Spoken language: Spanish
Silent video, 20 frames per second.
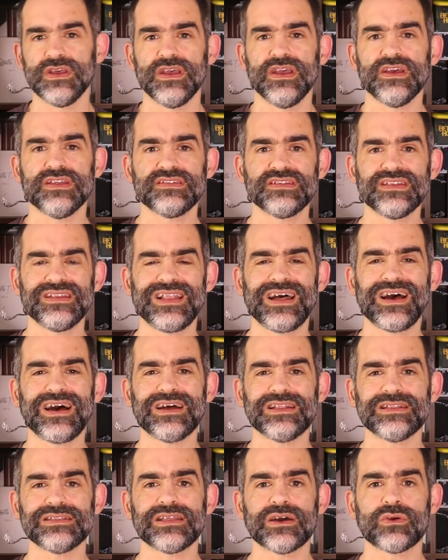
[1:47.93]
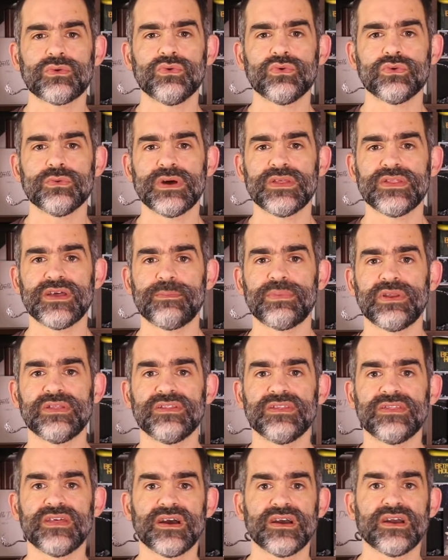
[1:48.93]
es la alta curva de
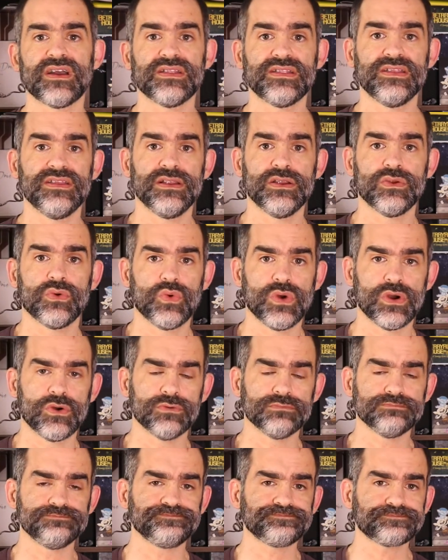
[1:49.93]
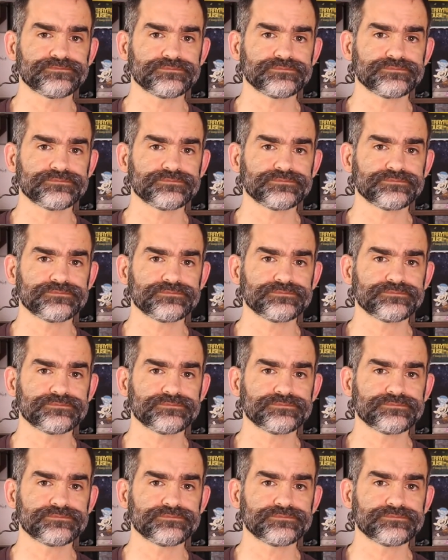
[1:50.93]
aprendizaje que tiene el juego.